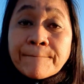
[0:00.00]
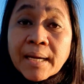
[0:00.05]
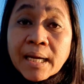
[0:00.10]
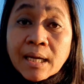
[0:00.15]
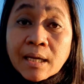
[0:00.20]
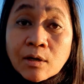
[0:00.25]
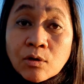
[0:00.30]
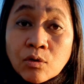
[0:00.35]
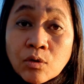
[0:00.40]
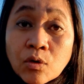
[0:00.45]

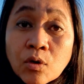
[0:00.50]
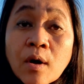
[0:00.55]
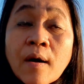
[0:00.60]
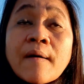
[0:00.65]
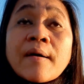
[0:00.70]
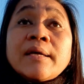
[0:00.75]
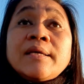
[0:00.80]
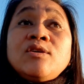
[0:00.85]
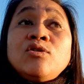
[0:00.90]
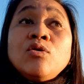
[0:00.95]
Pero
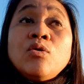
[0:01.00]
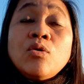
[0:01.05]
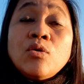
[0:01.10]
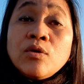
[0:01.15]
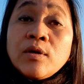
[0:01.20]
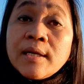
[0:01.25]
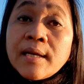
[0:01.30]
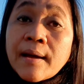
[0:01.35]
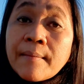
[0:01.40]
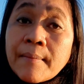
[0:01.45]

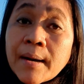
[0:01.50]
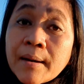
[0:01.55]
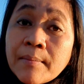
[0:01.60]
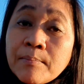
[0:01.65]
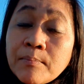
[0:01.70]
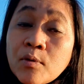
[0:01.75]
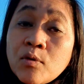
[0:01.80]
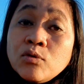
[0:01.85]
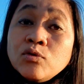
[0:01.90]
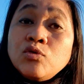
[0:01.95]
yun naman
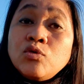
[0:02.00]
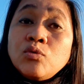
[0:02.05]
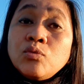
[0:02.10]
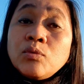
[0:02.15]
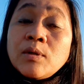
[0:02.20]
pong